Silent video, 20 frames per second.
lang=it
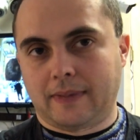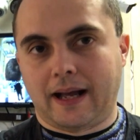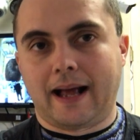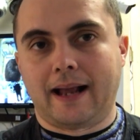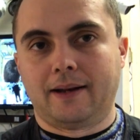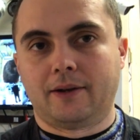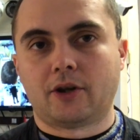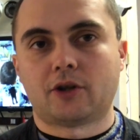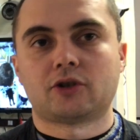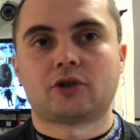
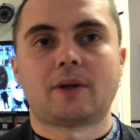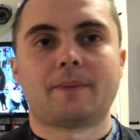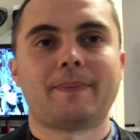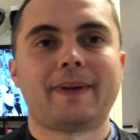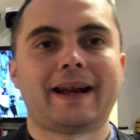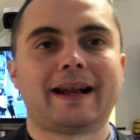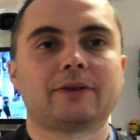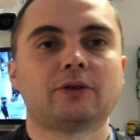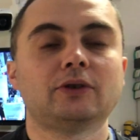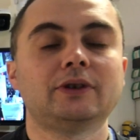al nostro
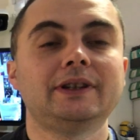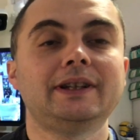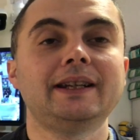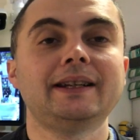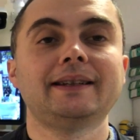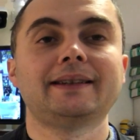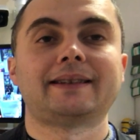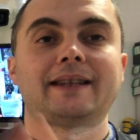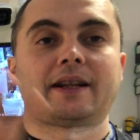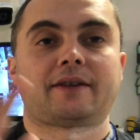apparato
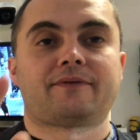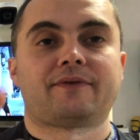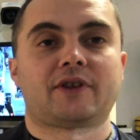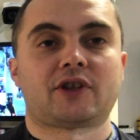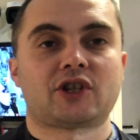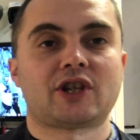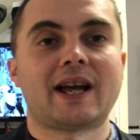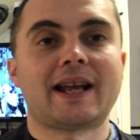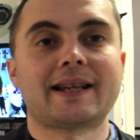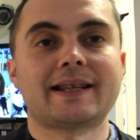di
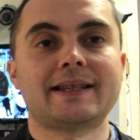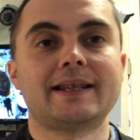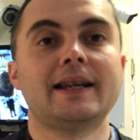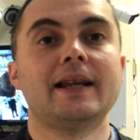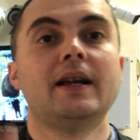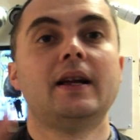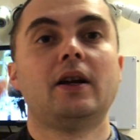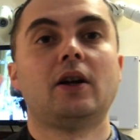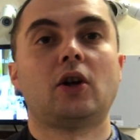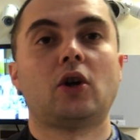interfacciarsi
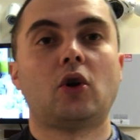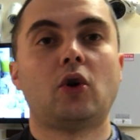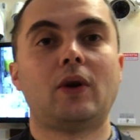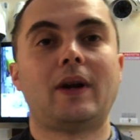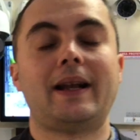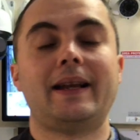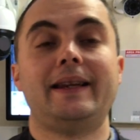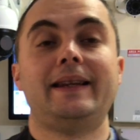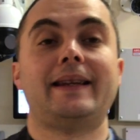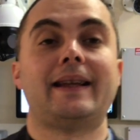con
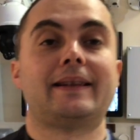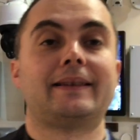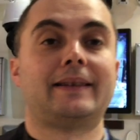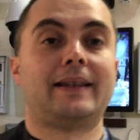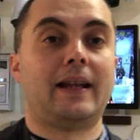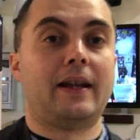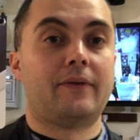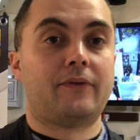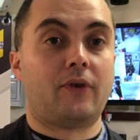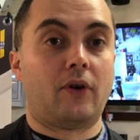la linea
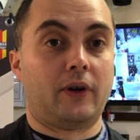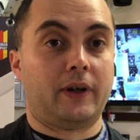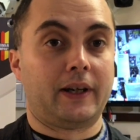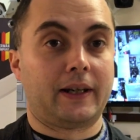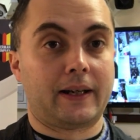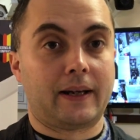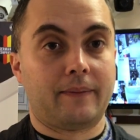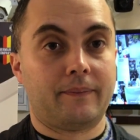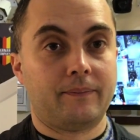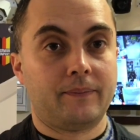
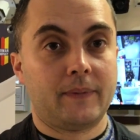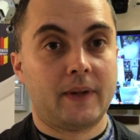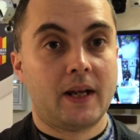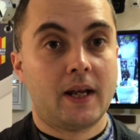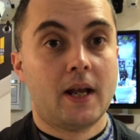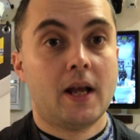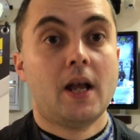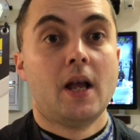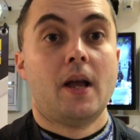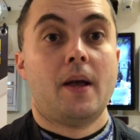telefonica.
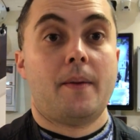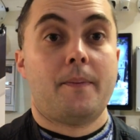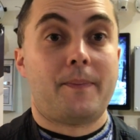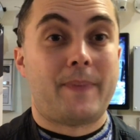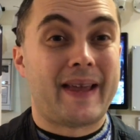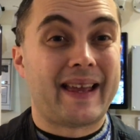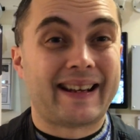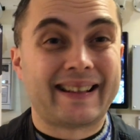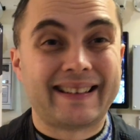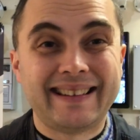
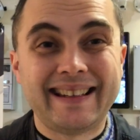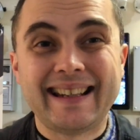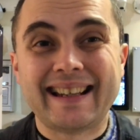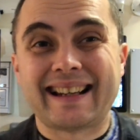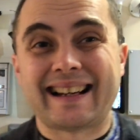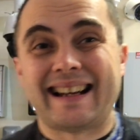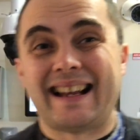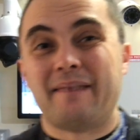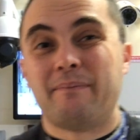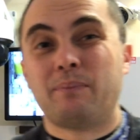Per
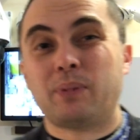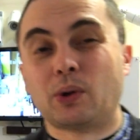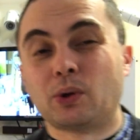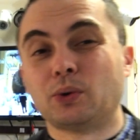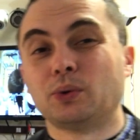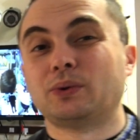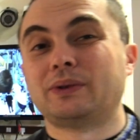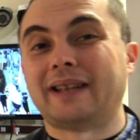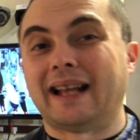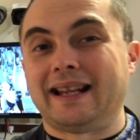dirla
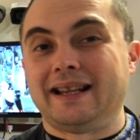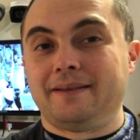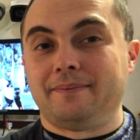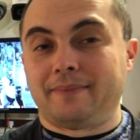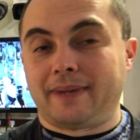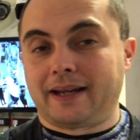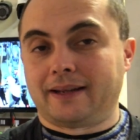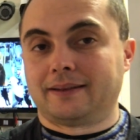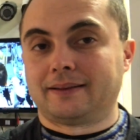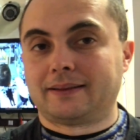
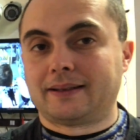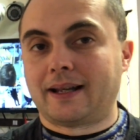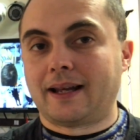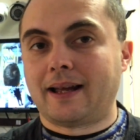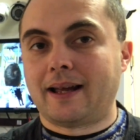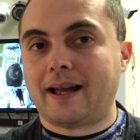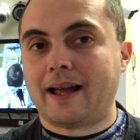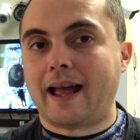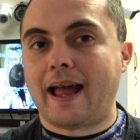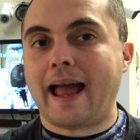
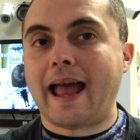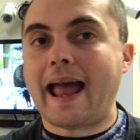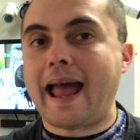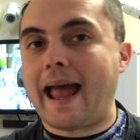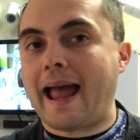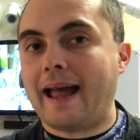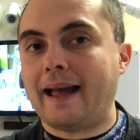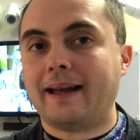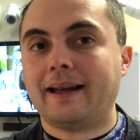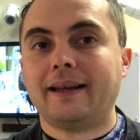brutalmente,
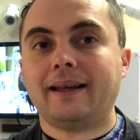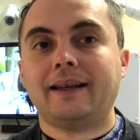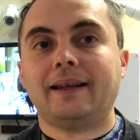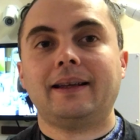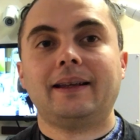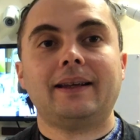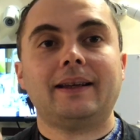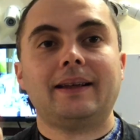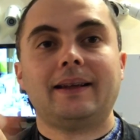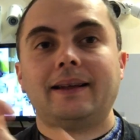è
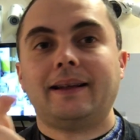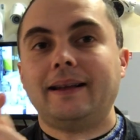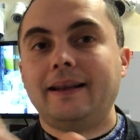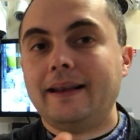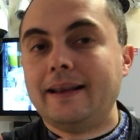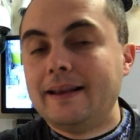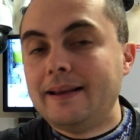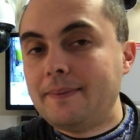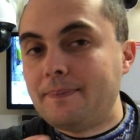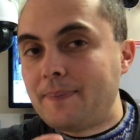
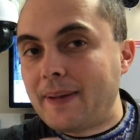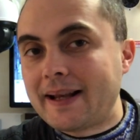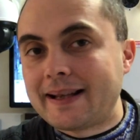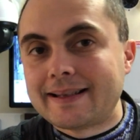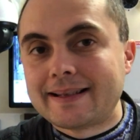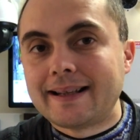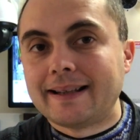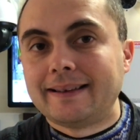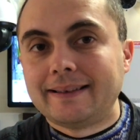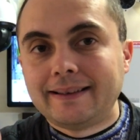il
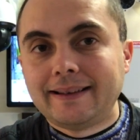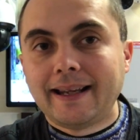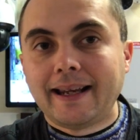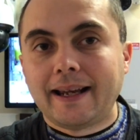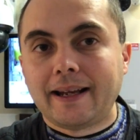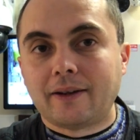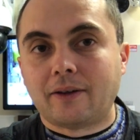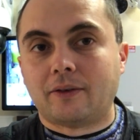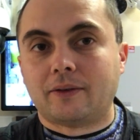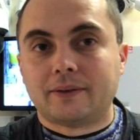
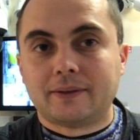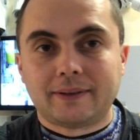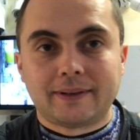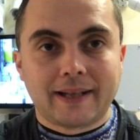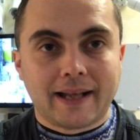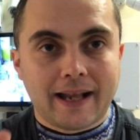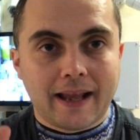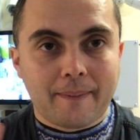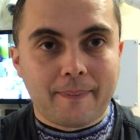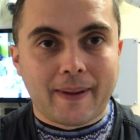pezzettino
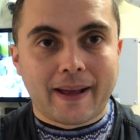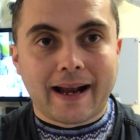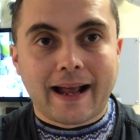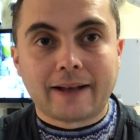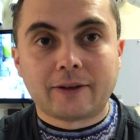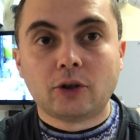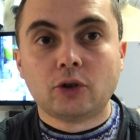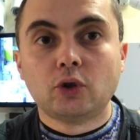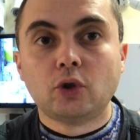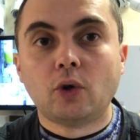
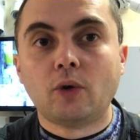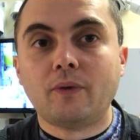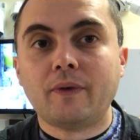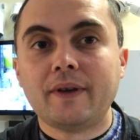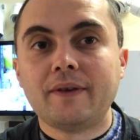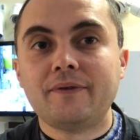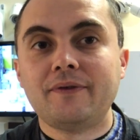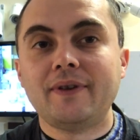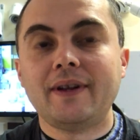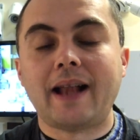dell'apparato
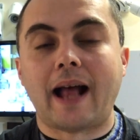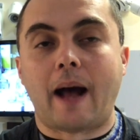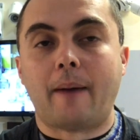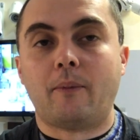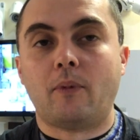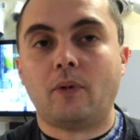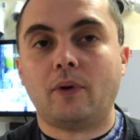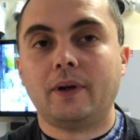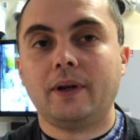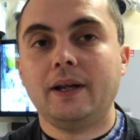dove
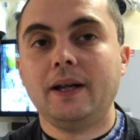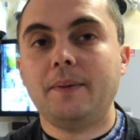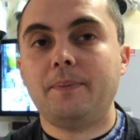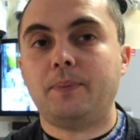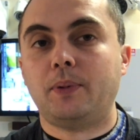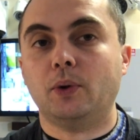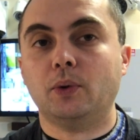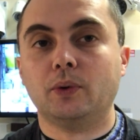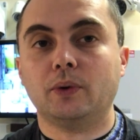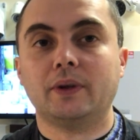infiliamo il
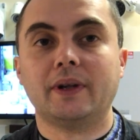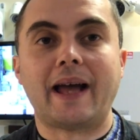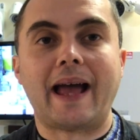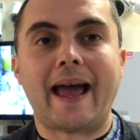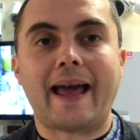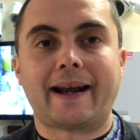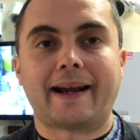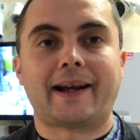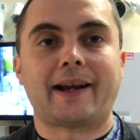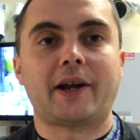plug
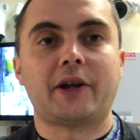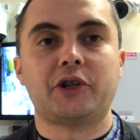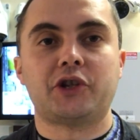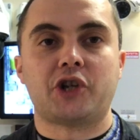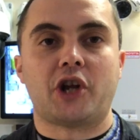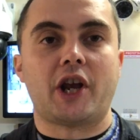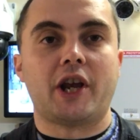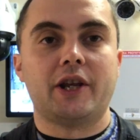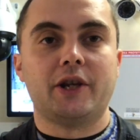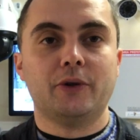
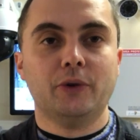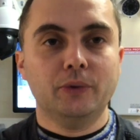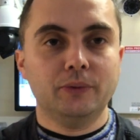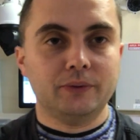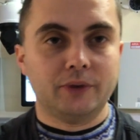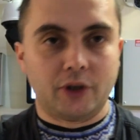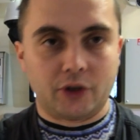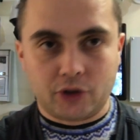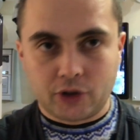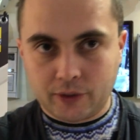
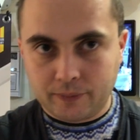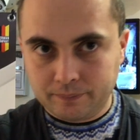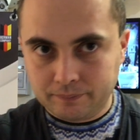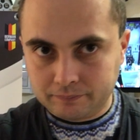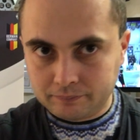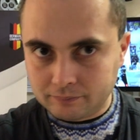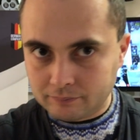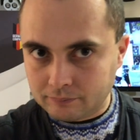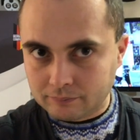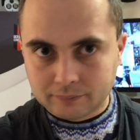RJ11
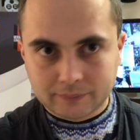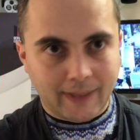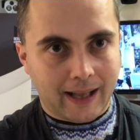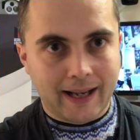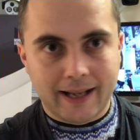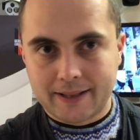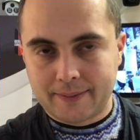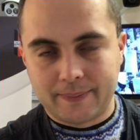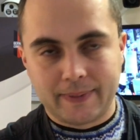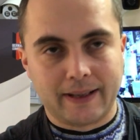
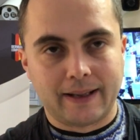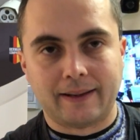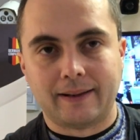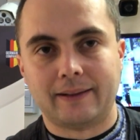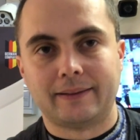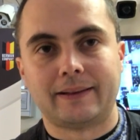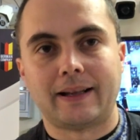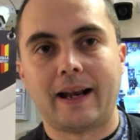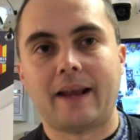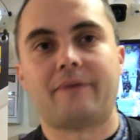dalla spina
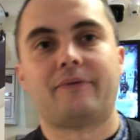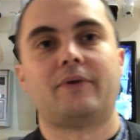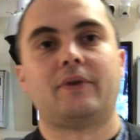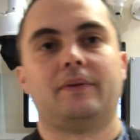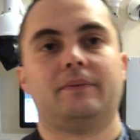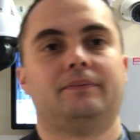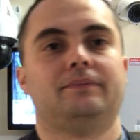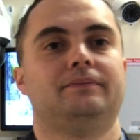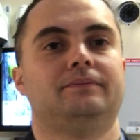del telefono.